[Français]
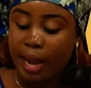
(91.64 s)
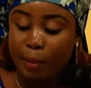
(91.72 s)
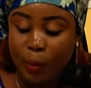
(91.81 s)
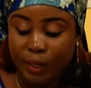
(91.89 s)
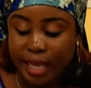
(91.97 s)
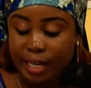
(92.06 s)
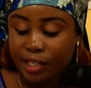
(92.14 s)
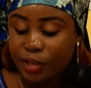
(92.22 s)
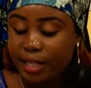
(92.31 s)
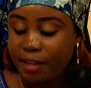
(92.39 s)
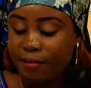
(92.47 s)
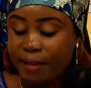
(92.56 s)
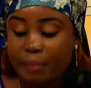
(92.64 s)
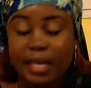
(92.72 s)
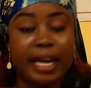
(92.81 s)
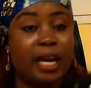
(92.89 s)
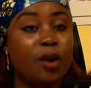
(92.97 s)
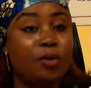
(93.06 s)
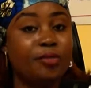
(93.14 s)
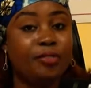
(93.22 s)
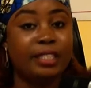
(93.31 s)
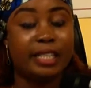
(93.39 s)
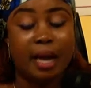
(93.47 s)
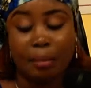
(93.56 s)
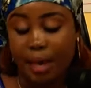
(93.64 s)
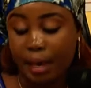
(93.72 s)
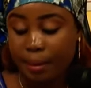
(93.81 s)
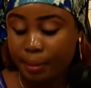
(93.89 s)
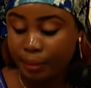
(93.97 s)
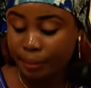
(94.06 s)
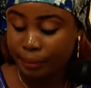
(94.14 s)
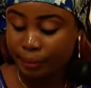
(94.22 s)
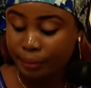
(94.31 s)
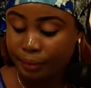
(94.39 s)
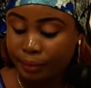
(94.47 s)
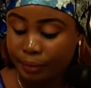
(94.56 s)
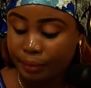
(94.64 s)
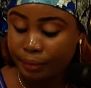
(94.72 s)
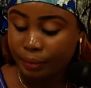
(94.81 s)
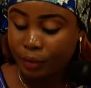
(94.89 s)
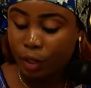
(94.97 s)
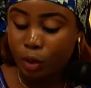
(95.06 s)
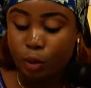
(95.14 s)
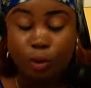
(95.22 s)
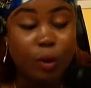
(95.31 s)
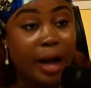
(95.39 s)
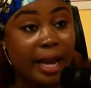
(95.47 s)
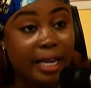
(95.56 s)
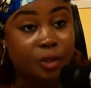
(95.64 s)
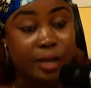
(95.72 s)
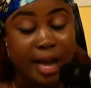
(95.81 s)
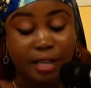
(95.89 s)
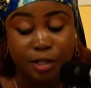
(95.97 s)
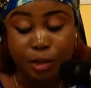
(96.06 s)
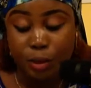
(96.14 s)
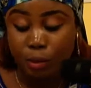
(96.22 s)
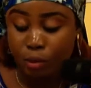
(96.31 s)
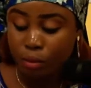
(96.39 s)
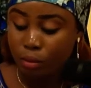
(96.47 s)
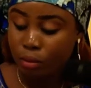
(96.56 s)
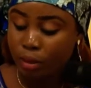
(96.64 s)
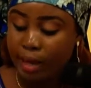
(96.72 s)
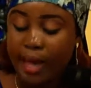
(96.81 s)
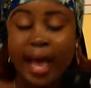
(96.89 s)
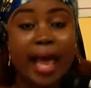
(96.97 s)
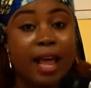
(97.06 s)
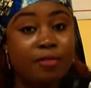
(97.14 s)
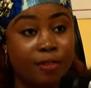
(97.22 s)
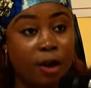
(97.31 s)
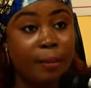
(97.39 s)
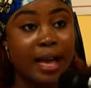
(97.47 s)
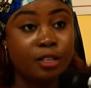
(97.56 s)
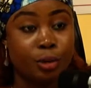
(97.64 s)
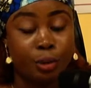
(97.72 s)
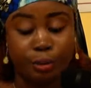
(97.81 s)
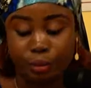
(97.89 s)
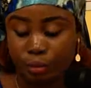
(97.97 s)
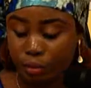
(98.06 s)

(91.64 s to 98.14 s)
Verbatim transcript: la protection des femmes dans les conflits armés, le droit à l'éducation et à la formation,